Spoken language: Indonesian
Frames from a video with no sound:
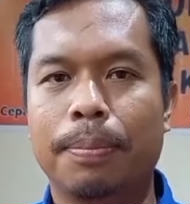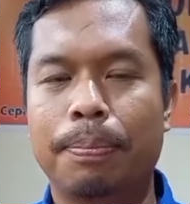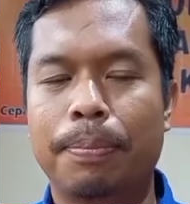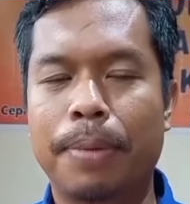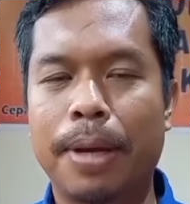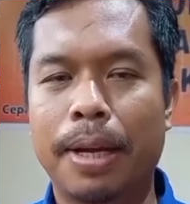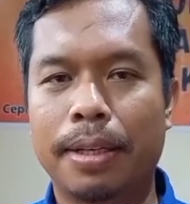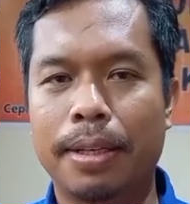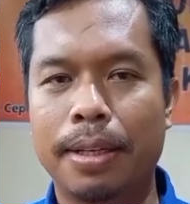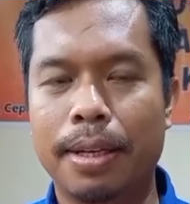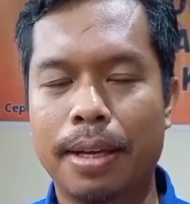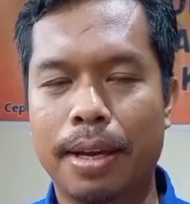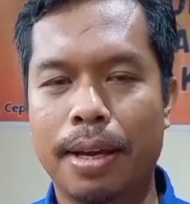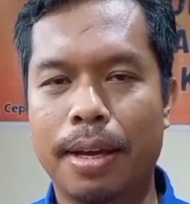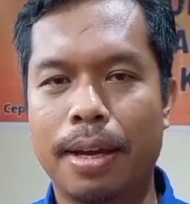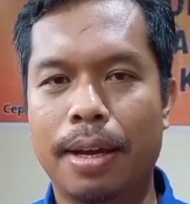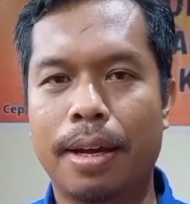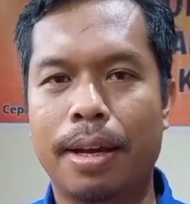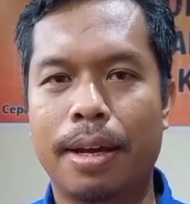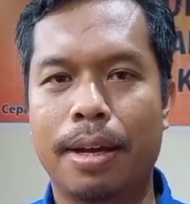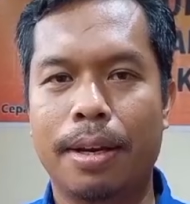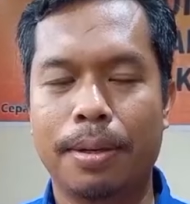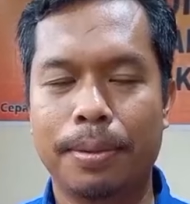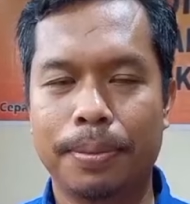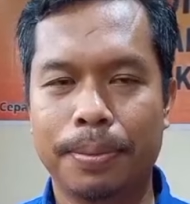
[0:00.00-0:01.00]

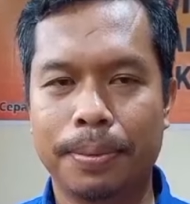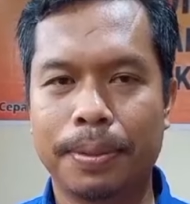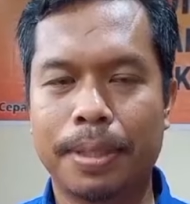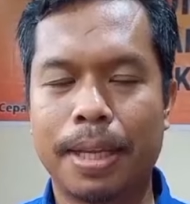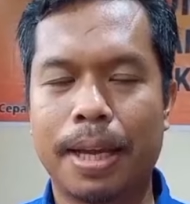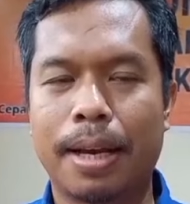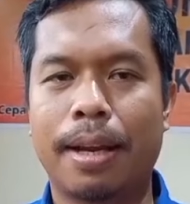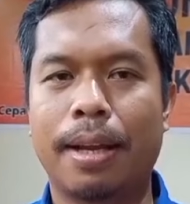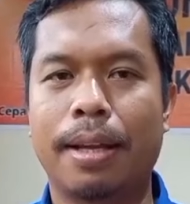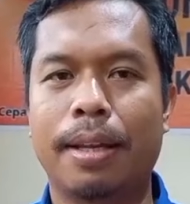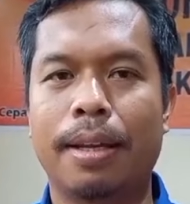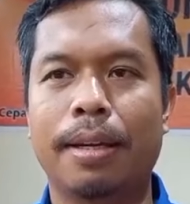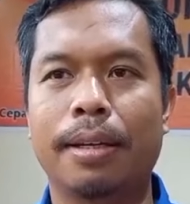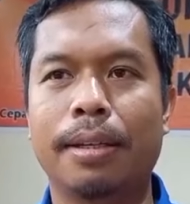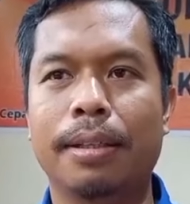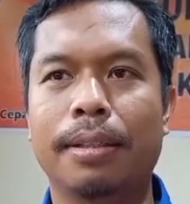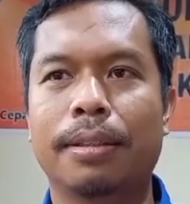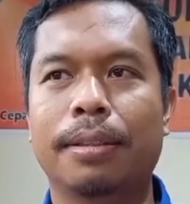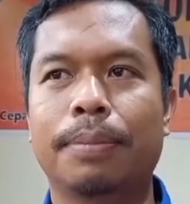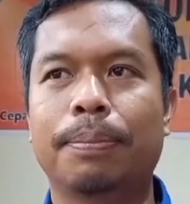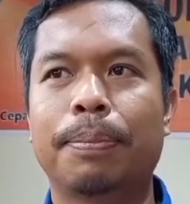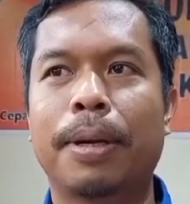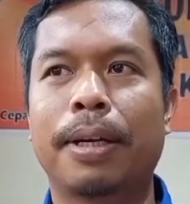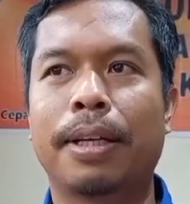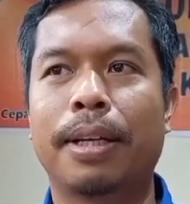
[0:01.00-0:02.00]
bagian utara ya
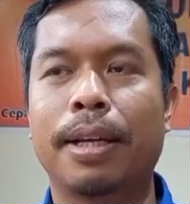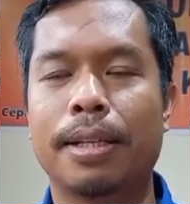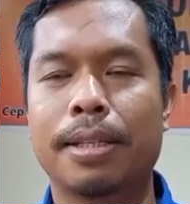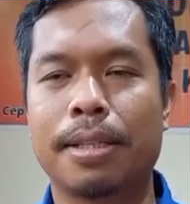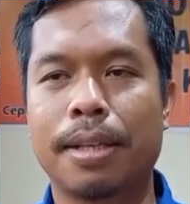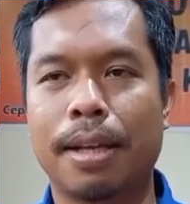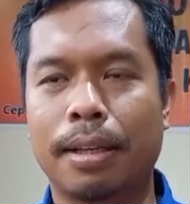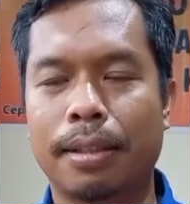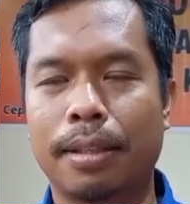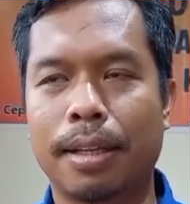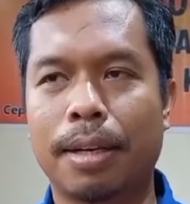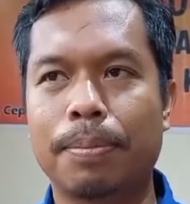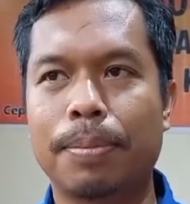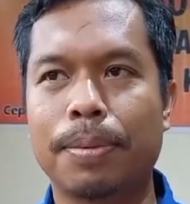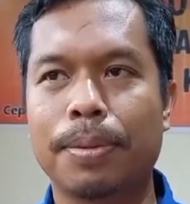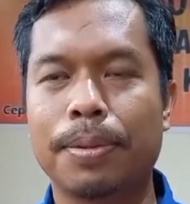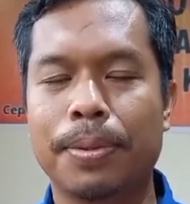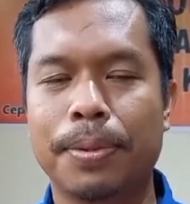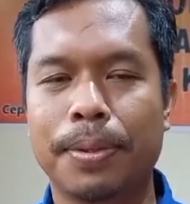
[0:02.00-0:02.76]
bagian selatan pun